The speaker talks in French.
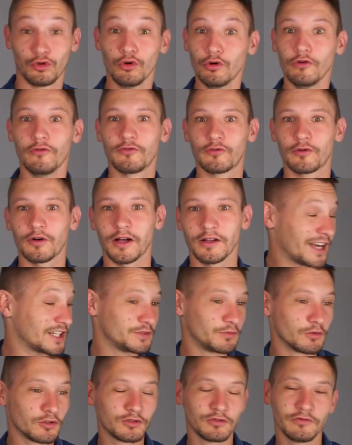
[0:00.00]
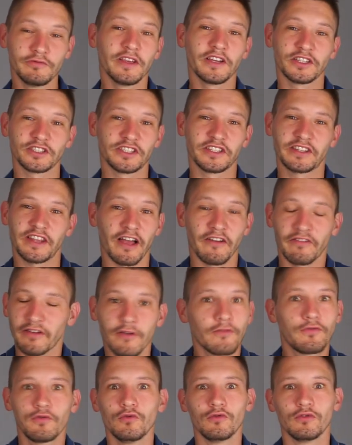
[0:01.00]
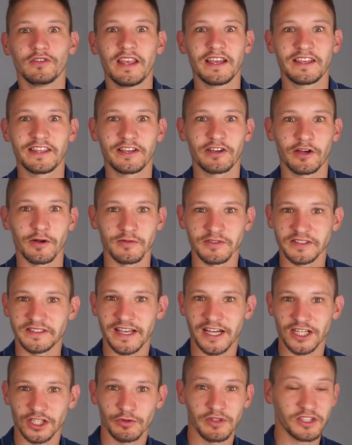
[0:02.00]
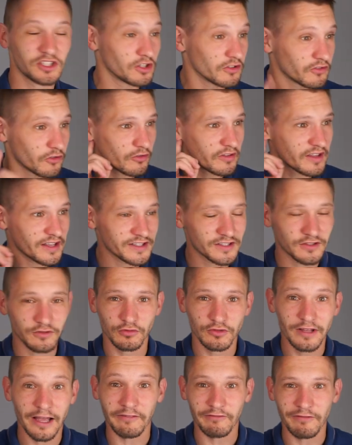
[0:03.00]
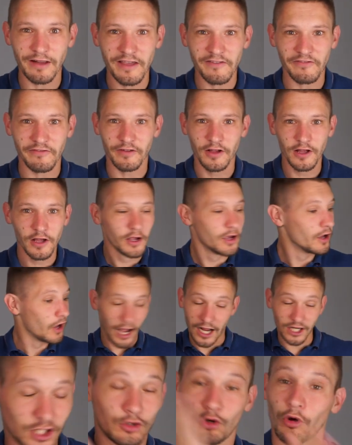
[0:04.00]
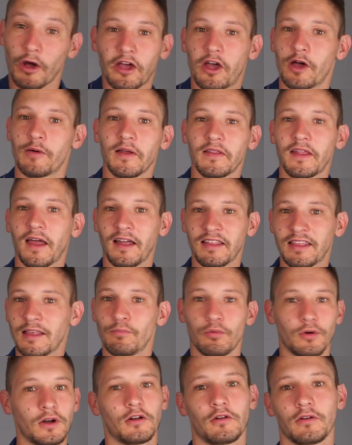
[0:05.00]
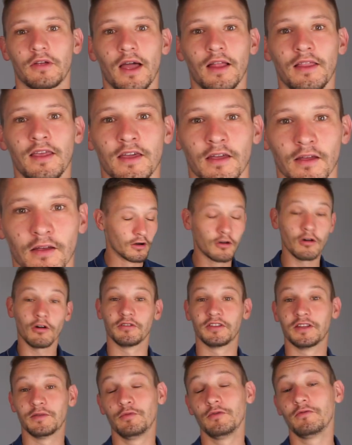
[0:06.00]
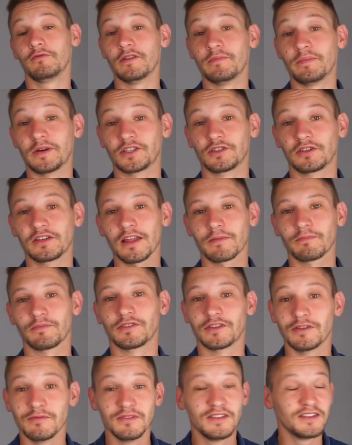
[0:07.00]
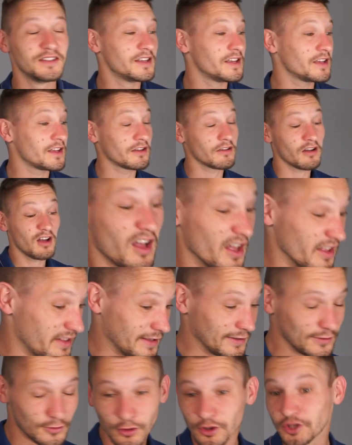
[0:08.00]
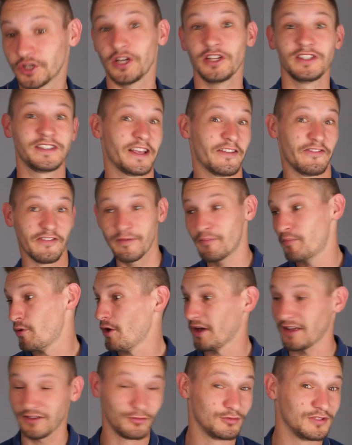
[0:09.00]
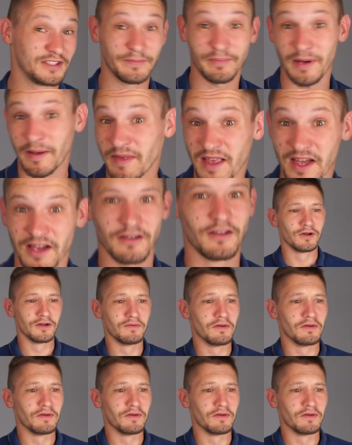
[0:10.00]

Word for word: de ouf quoi. Ah je m'en souviens, j'étais un vrai fou. Dès qu'il commençait à jouer, j'entendais un son de life ah, je courais comme un dératé pour aller le regarder. encore au début, il voulait pas que je regarde parce qu'il me disait oh, t'es trop jeune, ça fait peur et tout, c'est pas bien.